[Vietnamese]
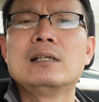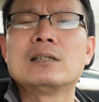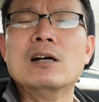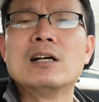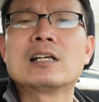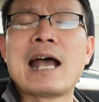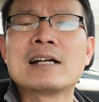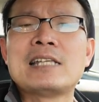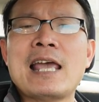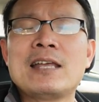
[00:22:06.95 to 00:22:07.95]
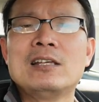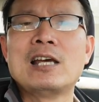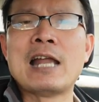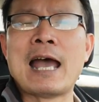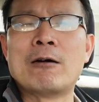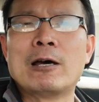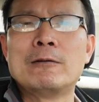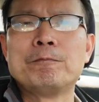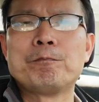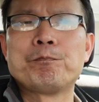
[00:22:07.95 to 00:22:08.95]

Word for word: thử cái thắng xe như thế nào đâu